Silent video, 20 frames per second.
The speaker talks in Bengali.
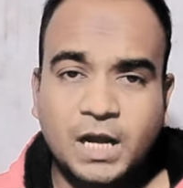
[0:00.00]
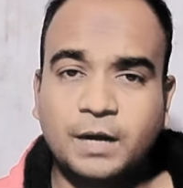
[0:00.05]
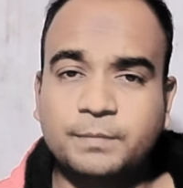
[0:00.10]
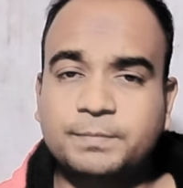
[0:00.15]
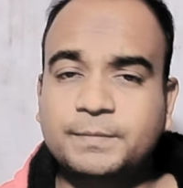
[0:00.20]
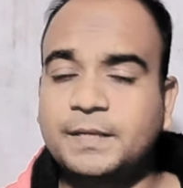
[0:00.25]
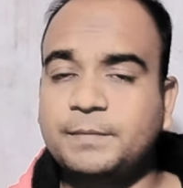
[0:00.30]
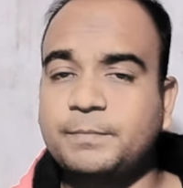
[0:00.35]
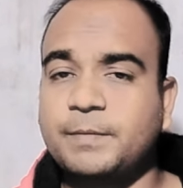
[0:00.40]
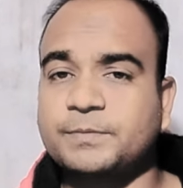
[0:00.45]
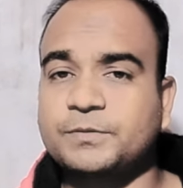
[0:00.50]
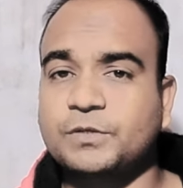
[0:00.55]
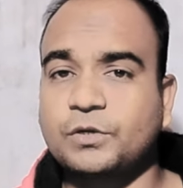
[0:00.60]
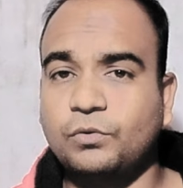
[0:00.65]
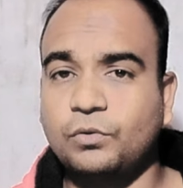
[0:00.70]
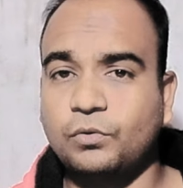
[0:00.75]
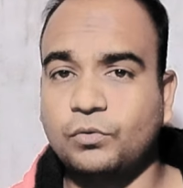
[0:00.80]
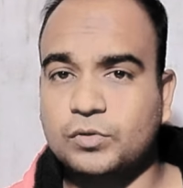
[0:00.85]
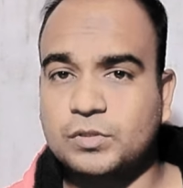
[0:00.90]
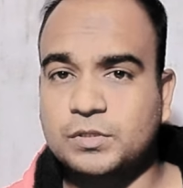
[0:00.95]
আপনি এই
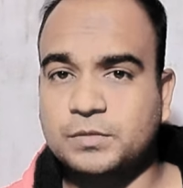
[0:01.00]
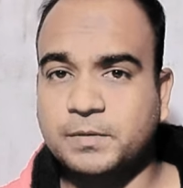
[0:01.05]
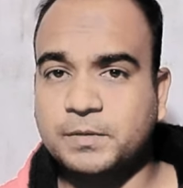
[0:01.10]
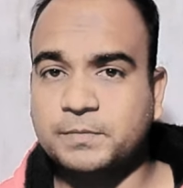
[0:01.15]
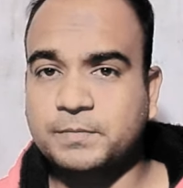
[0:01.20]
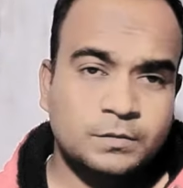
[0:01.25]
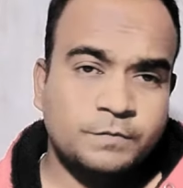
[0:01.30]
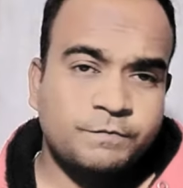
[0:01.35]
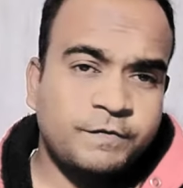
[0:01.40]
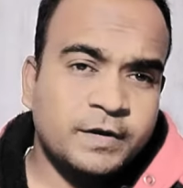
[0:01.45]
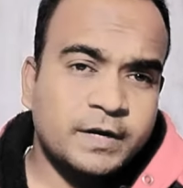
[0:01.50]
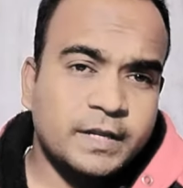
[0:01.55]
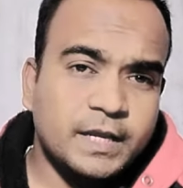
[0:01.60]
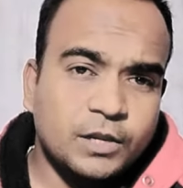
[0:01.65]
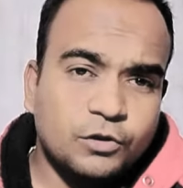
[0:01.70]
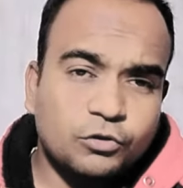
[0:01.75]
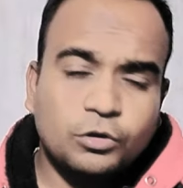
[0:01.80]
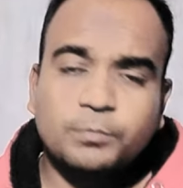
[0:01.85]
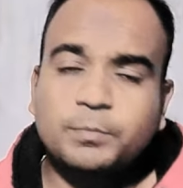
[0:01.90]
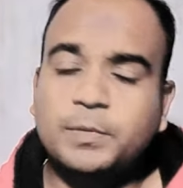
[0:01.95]
ব্যবসাগুলো করতে পারেন তো ফ্রেন্ড
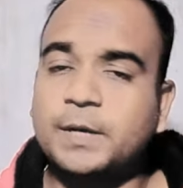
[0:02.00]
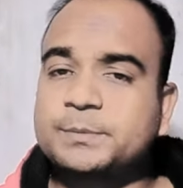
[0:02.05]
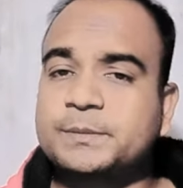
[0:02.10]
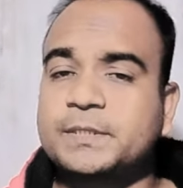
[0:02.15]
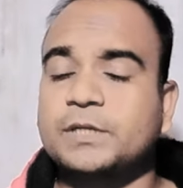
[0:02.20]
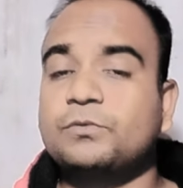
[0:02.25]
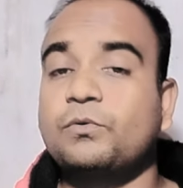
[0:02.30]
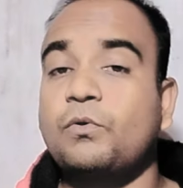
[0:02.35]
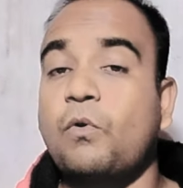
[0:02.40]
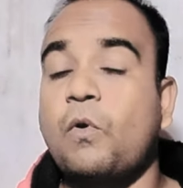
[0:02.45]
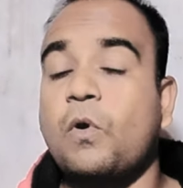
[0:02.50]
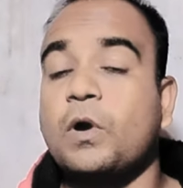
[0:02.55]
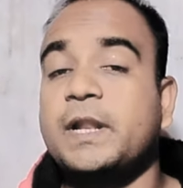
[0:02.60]
এরকম ব্যবসা তো